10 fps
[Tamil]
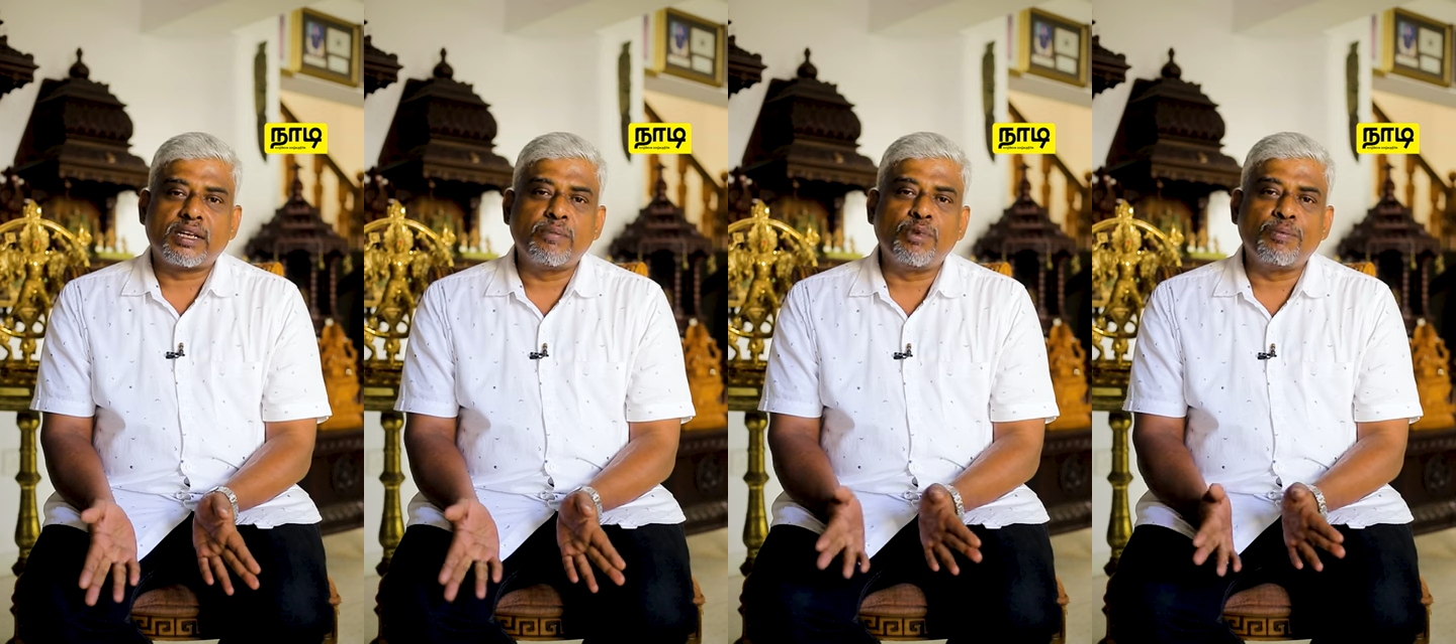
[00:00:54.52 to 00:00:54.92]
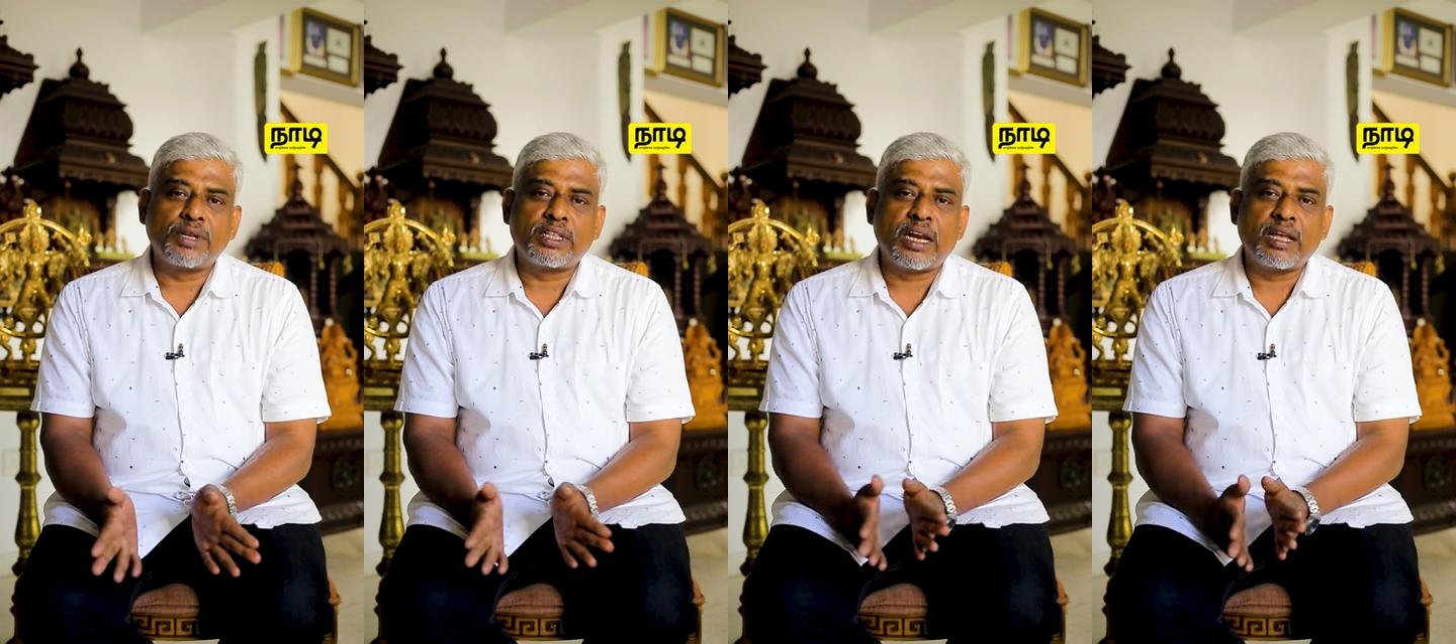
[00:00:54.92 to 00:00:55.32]
செம்பும்
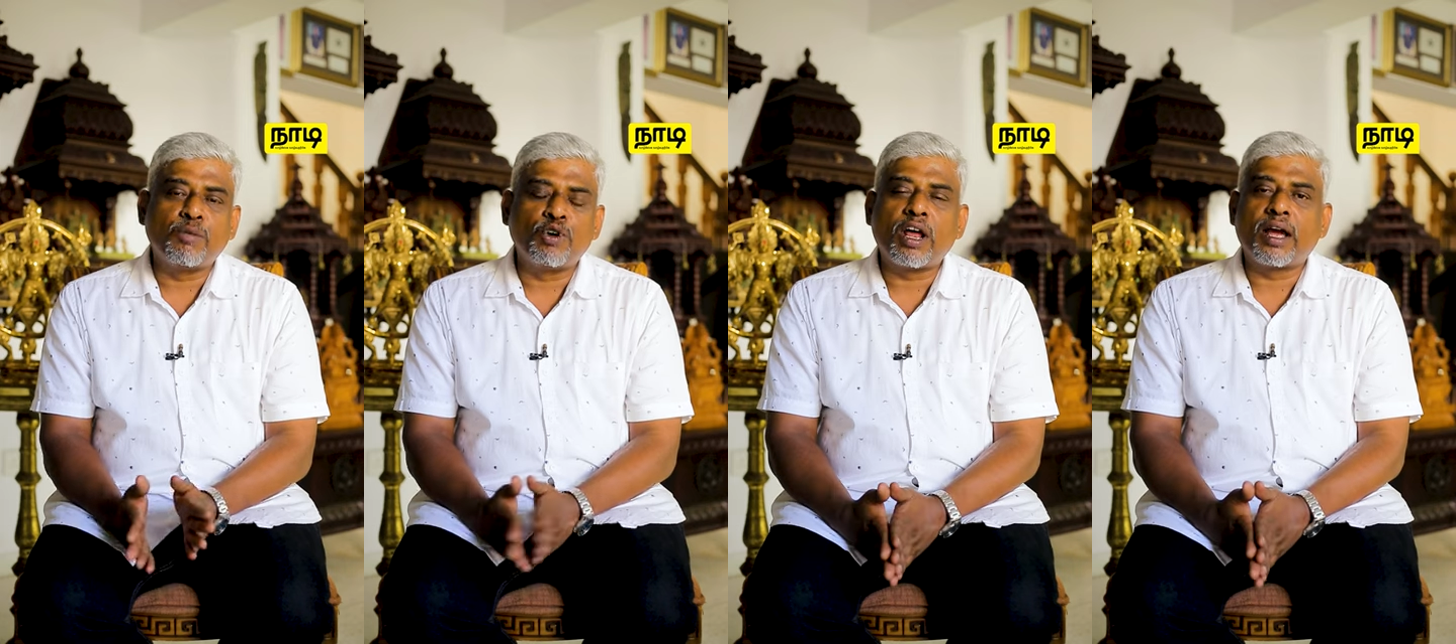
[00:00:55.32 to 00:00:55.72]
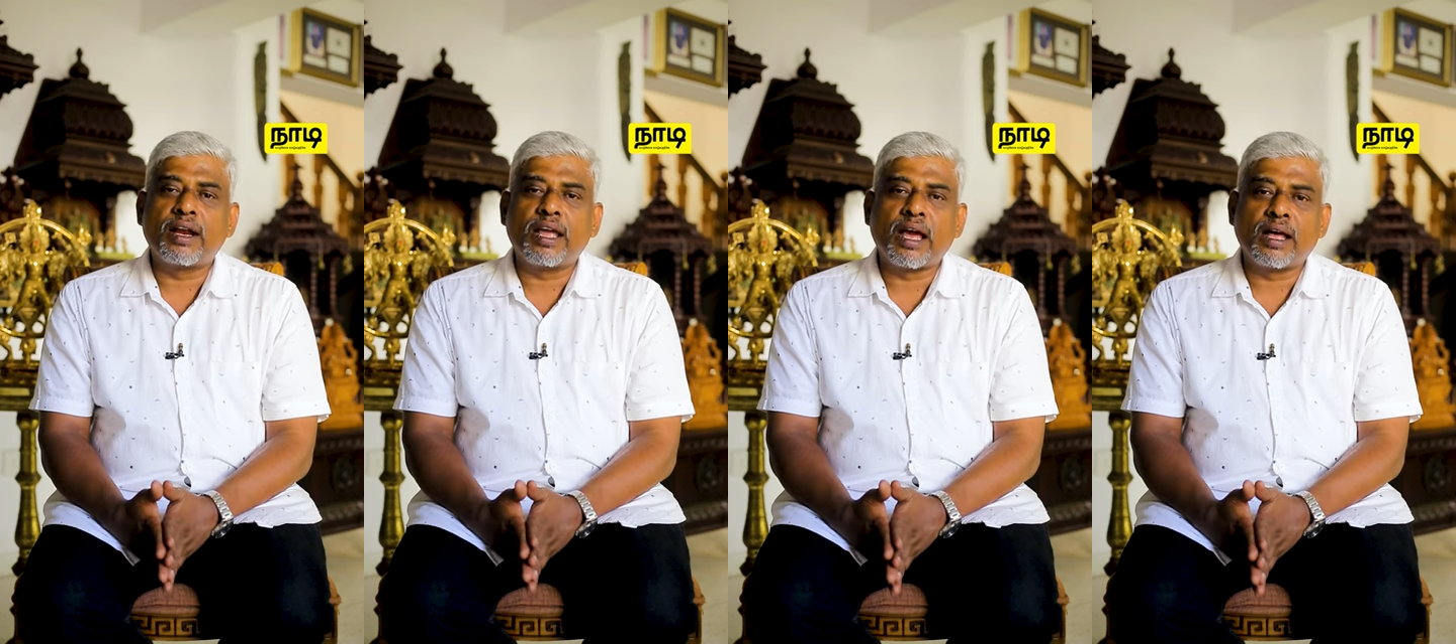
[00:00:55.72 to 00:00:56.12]
பித்தளையும் ஒன்றா
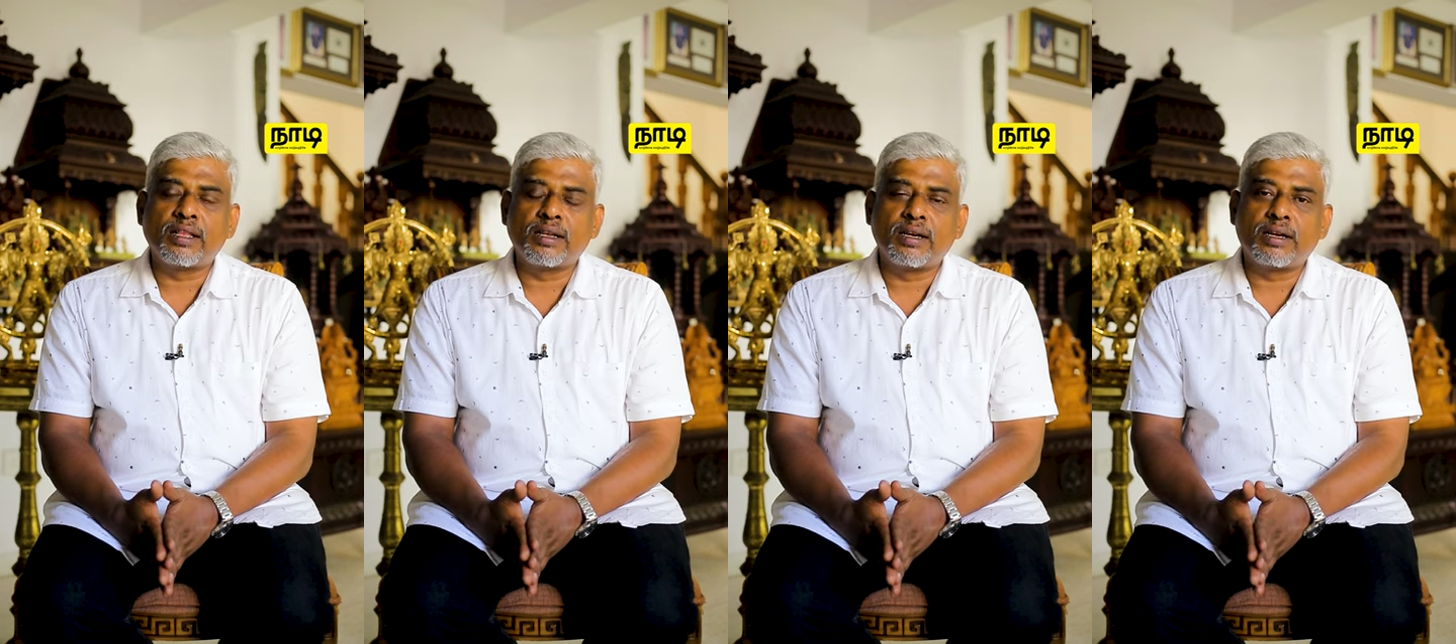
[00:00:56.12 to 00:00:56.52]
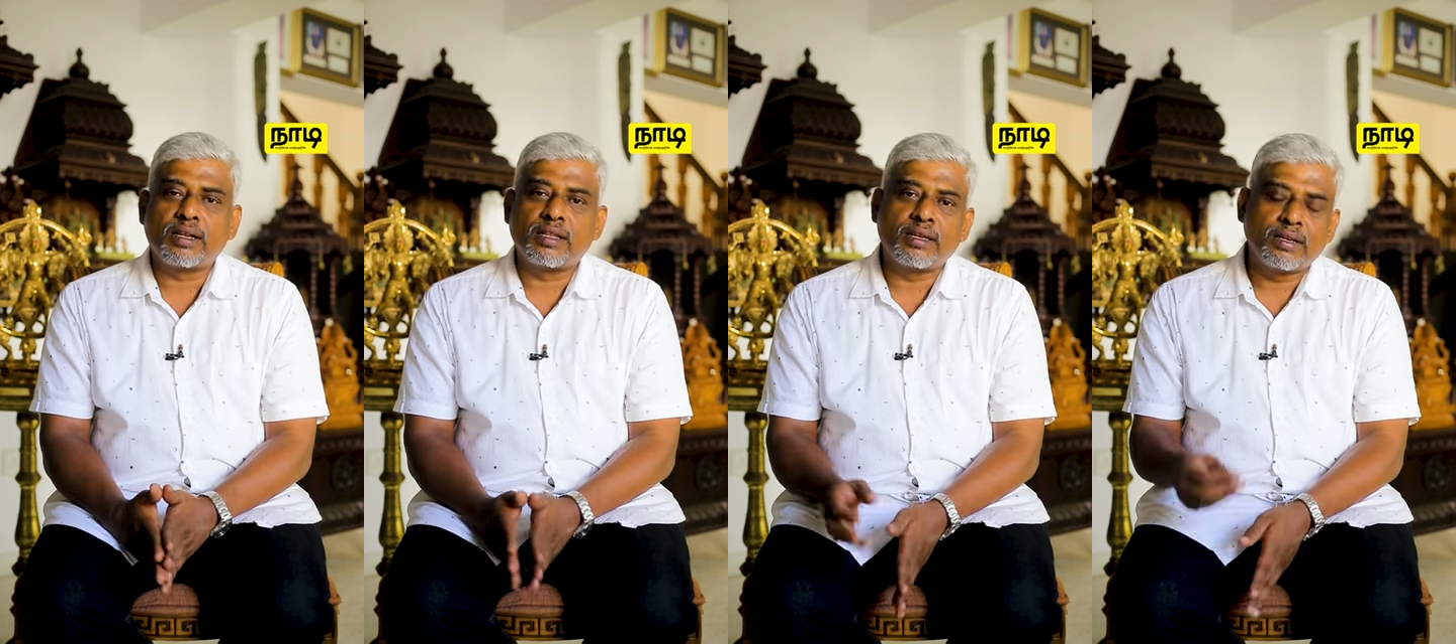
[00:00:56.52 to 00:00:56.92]

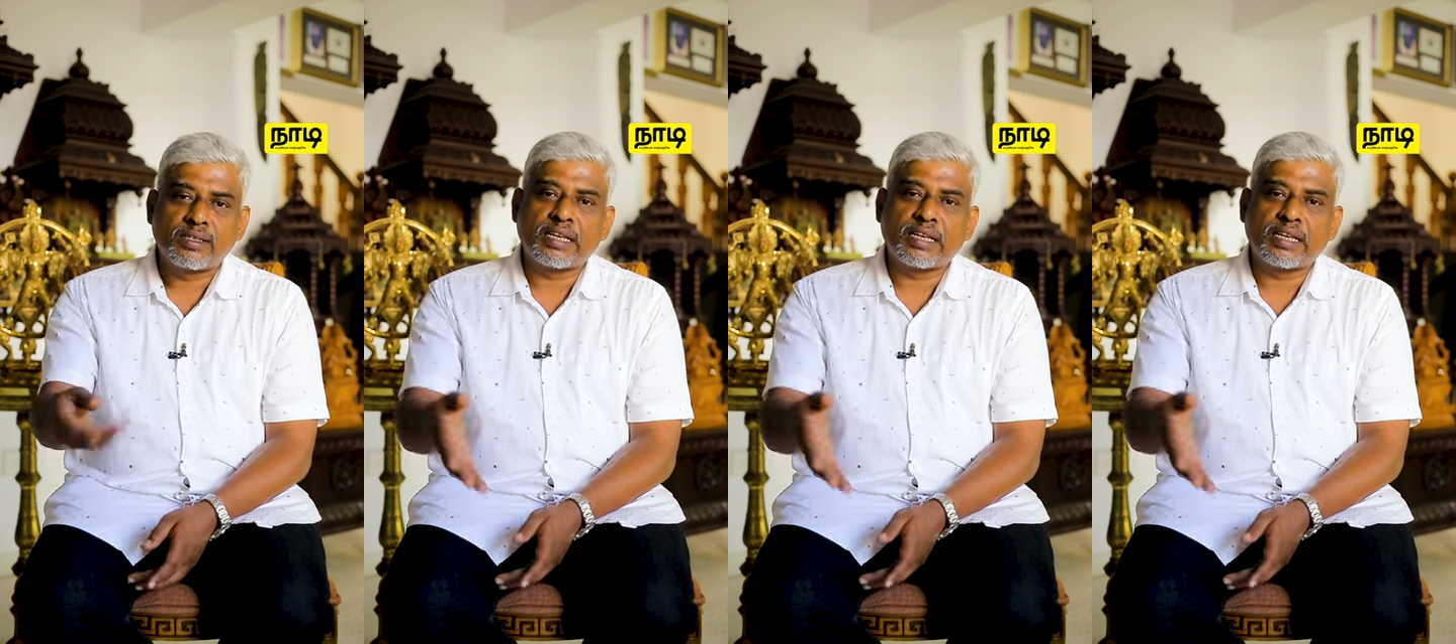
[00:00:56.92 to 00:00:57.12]
இணையாதுன்றது